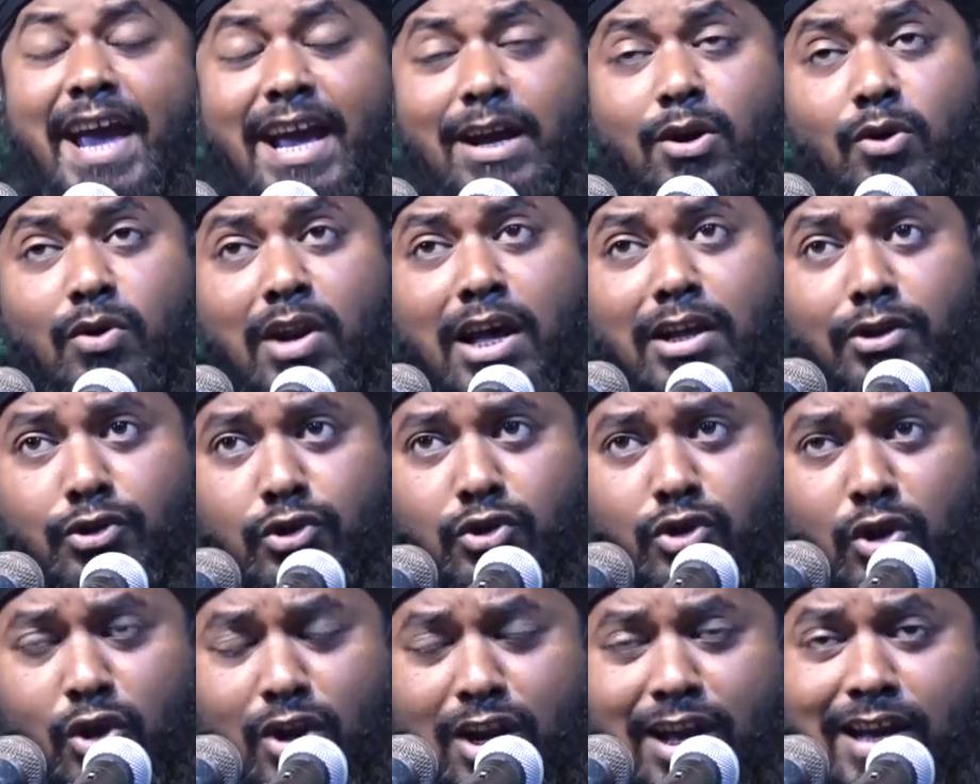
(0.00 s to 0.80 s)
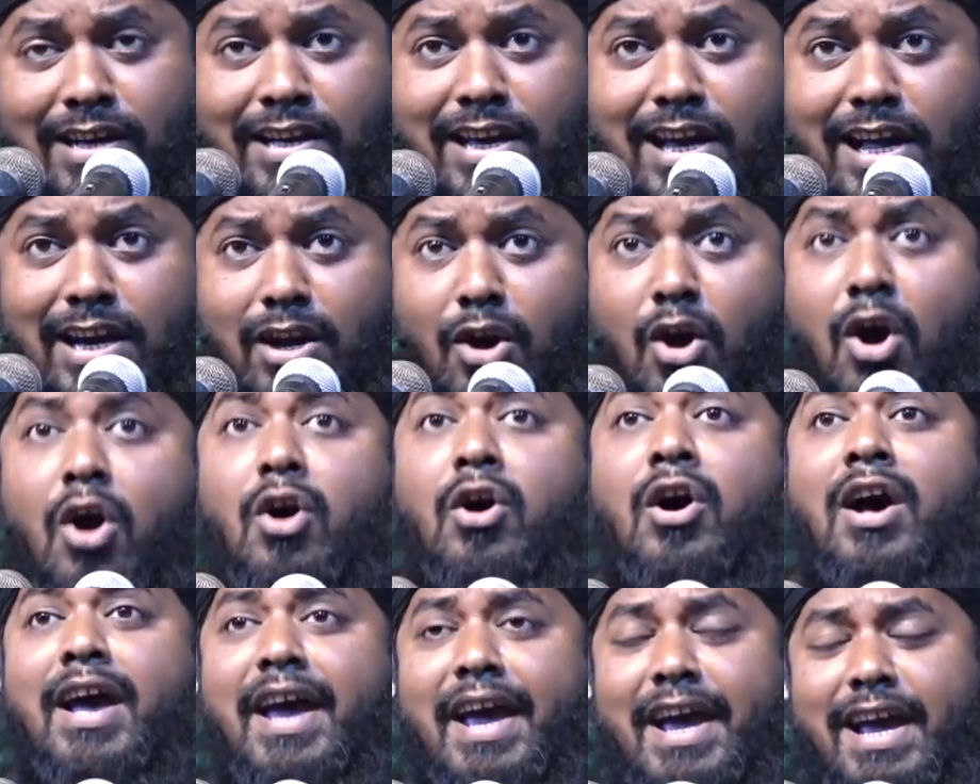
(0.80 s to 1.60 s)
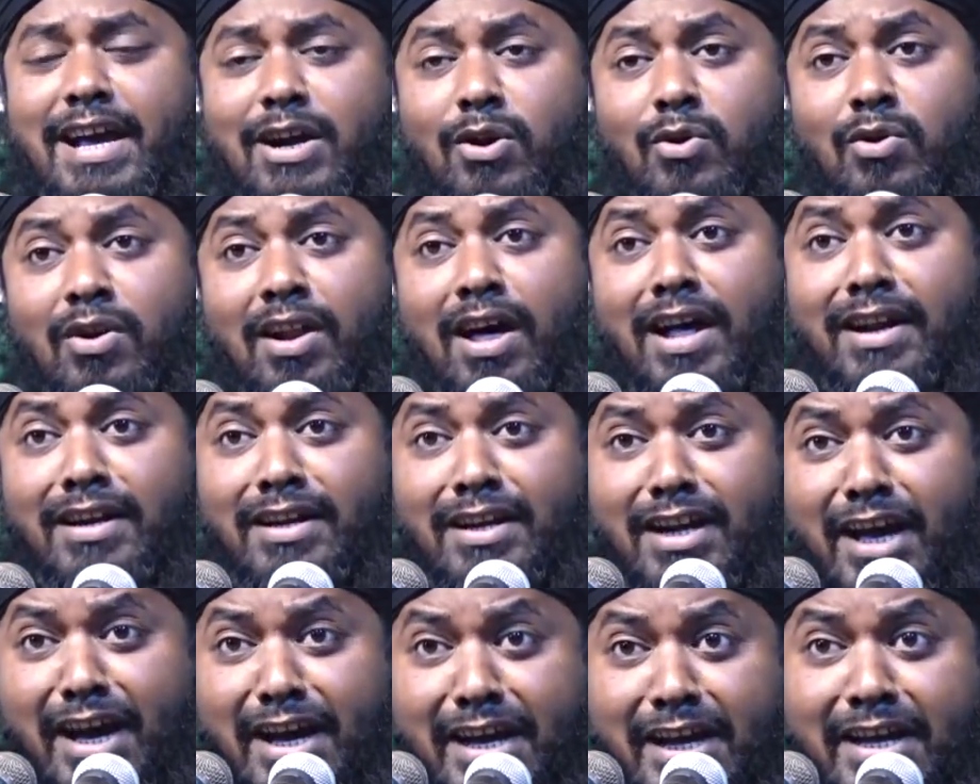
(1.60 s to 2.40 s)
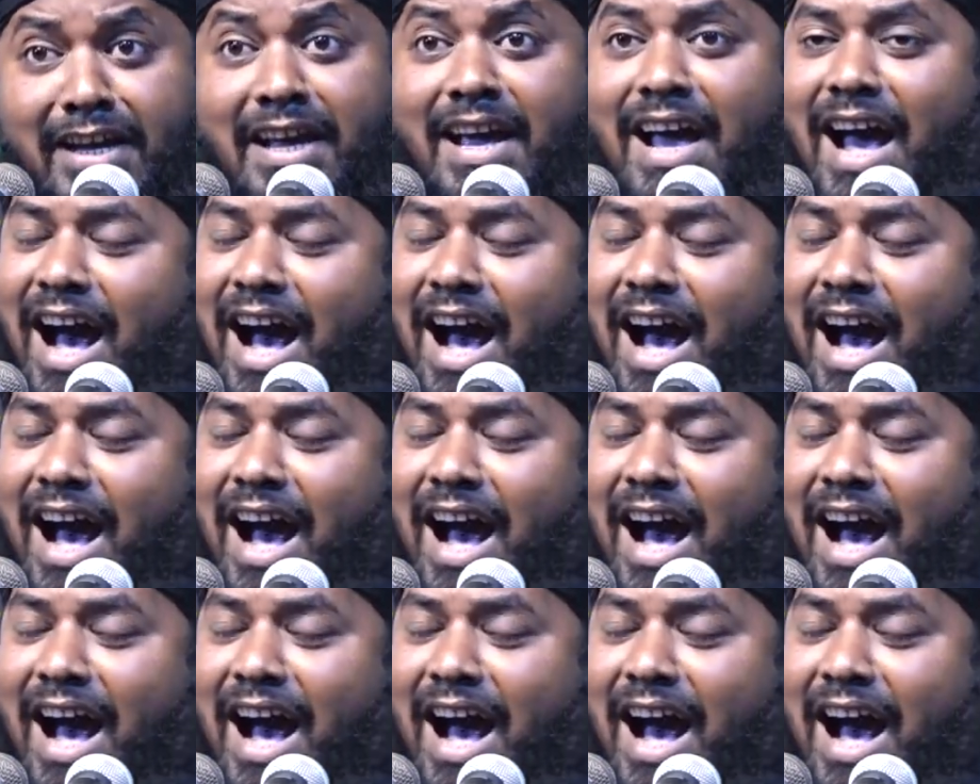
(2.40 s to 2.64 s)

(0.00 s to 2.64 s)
এগুলা চলে গেল এগুলা নাই